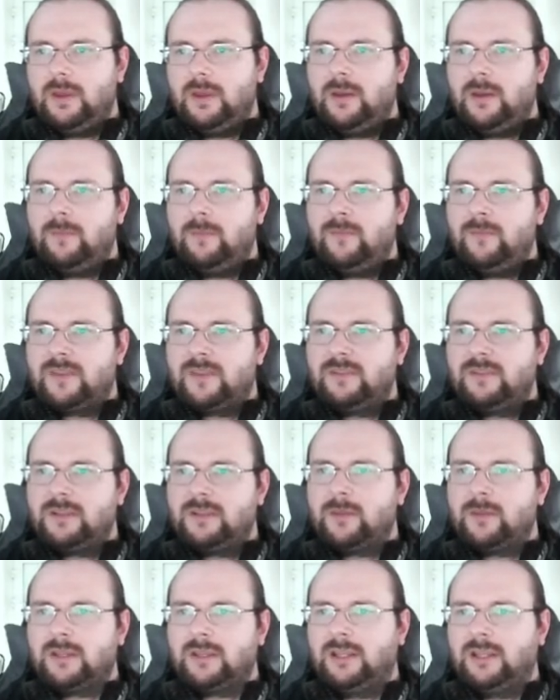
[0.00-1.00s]
Ähm, was will ich
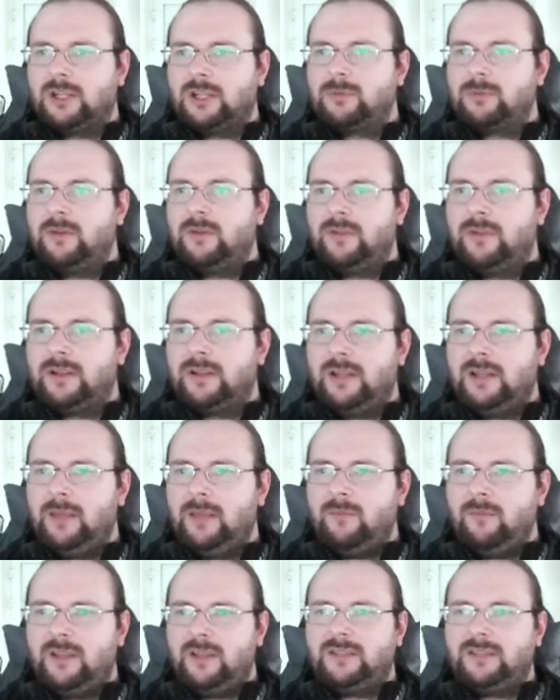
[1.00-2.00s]
da machen? Jeder Spieler fehlt ein
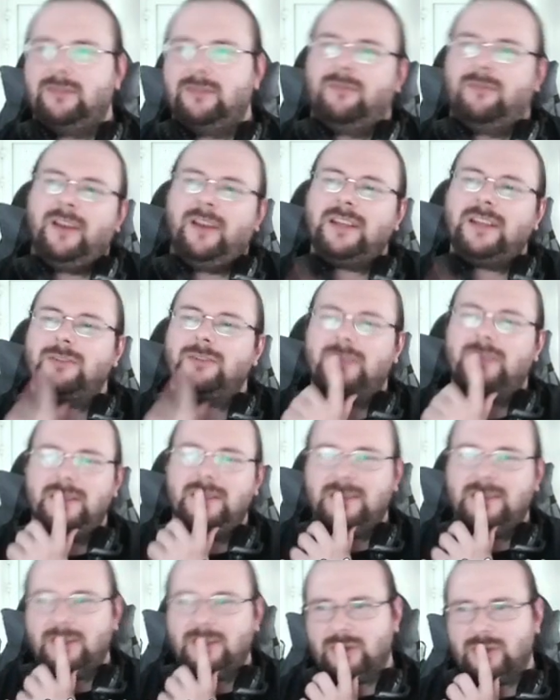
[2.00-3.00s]
Leben. Will ich, will ich durch
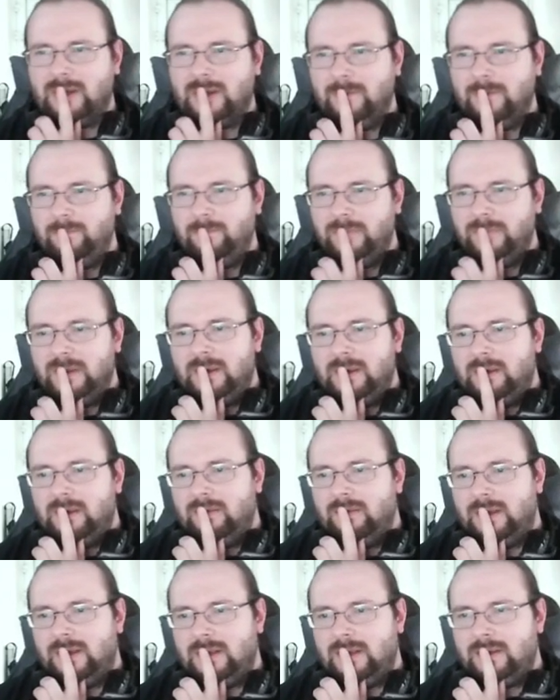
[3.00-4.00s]
diesen Dungeon gehen?
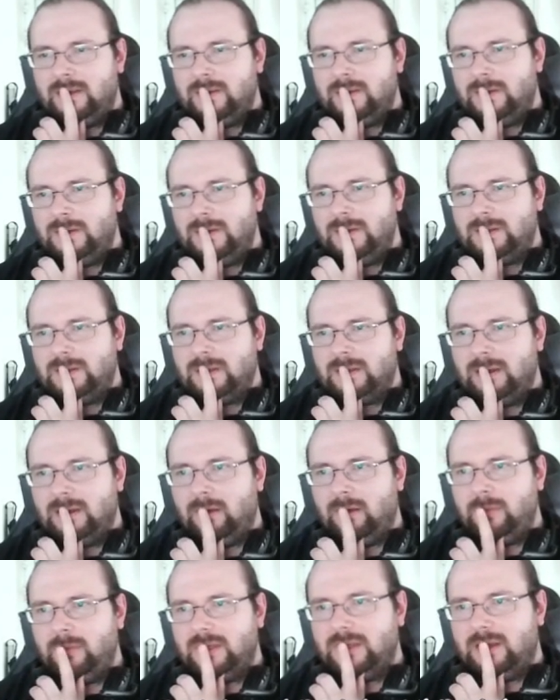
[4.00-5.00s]
Weil ich
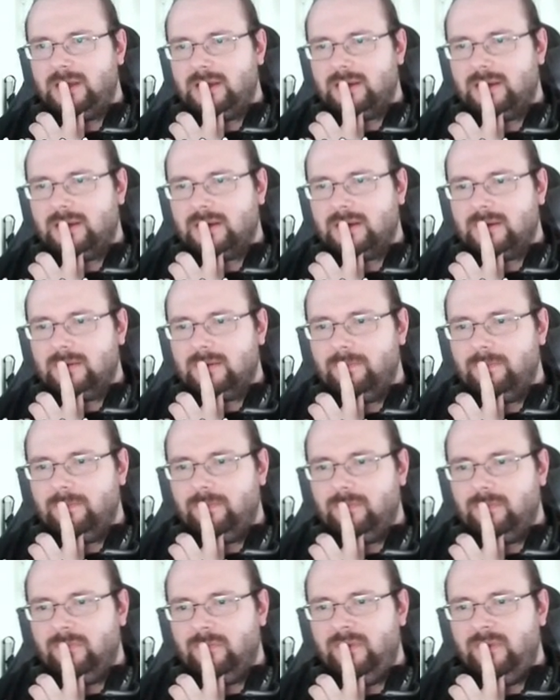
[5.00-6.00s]
glaube, ich
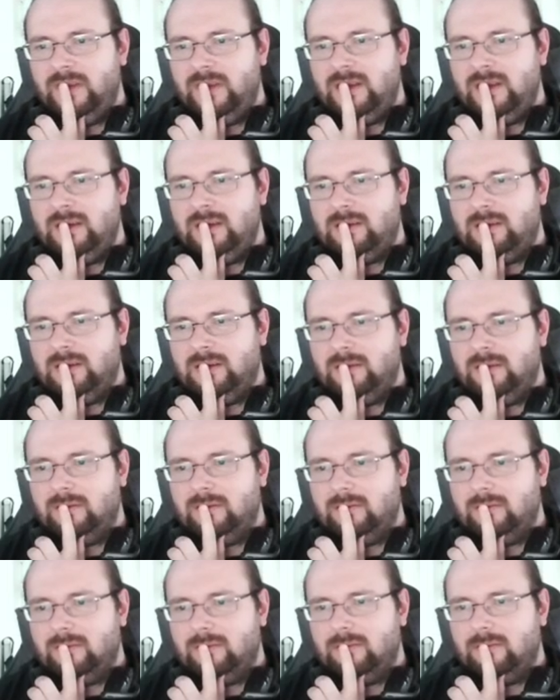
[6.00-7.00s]
will den, den
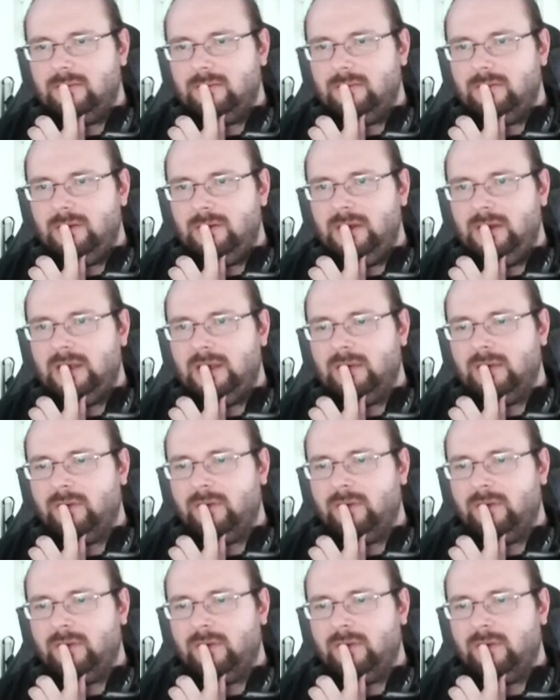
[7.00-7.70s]
Lich